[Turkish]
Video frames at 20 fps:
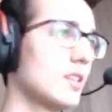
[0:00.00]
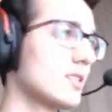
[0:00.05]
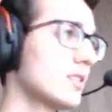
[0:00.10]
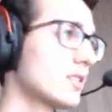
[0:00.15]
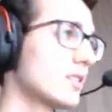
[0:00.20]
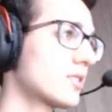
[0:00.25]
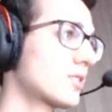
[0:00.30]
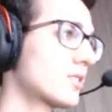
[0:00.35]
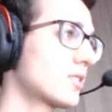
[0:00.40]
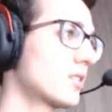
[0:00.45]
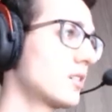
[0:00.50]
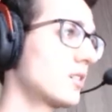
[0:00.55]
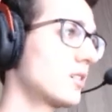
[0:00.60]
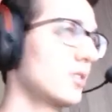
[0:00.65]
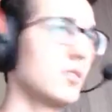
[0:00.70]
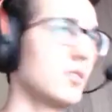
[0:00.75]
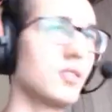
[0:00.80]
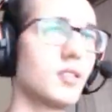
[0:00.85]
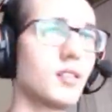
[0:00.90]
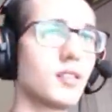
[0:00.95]

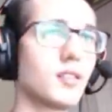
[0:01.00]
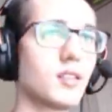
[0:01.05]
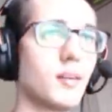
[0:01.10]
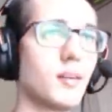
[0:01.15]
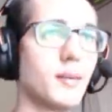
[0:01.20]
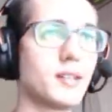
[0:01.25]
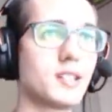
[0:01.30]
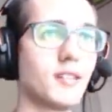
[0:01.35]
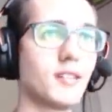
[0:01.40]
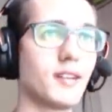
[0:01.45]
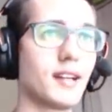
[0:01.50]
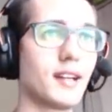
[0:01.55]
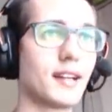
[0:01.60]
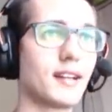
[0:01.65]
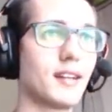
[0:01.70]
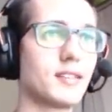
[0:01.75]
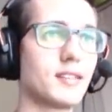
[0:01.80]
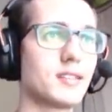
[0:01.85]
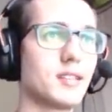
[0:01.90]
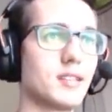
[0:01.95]
çıksın. Tabanca var
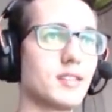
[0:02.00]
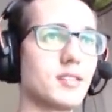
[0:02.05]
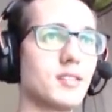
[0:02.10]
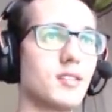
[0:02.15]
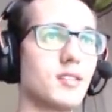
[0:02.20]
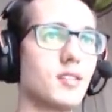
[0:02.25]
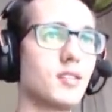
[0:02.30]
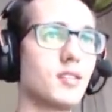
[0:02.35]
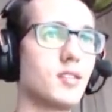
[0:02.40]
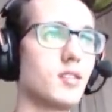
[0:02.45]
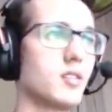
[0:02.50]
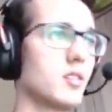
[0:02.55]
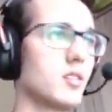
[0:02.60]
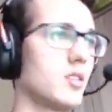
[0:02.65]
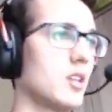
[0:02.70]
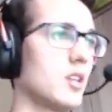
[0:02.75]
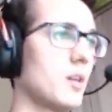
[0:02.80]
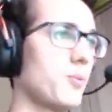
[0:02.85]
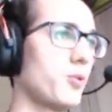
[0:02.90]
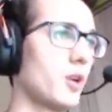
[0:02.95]
arkadaşlar.
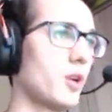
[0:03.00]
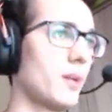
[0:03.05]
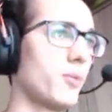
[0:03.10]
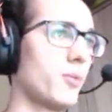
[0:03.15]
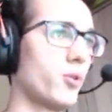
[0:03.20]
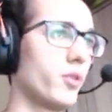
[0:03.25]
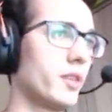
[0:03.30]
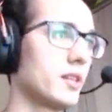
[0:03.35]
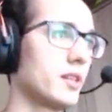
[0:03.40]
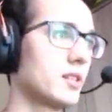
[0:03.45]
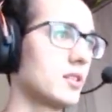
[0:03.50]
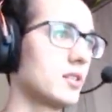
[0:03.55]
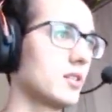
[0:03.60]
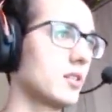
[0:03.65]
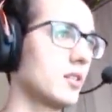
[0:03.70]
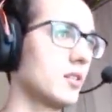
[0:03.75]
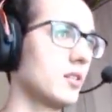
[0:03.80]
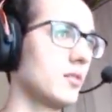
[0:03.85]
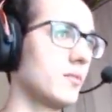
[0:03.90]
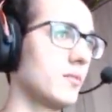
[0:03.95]
Ne yapıyor abi onlar?
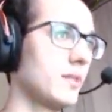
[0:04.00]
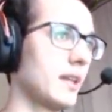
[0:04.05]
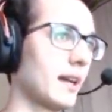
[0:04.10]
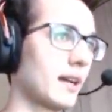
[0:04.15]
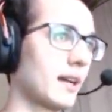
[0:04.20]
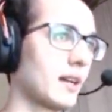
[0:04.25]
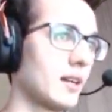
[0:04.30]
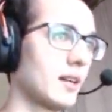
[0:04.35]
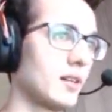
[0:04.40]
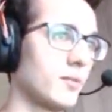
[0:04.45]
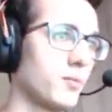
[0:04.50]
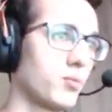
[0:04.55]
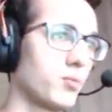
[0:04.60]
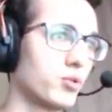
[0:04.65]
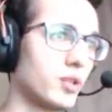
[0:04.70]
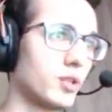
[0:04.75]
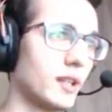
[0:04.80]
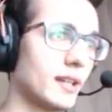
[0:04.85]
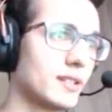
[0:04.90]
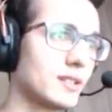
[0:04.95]
Bir dakika.
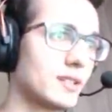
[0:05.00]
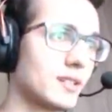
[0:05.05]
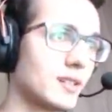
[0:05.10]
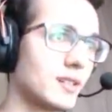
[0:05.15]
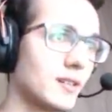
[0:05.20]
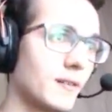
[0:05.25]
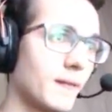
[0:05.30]
Buradalar.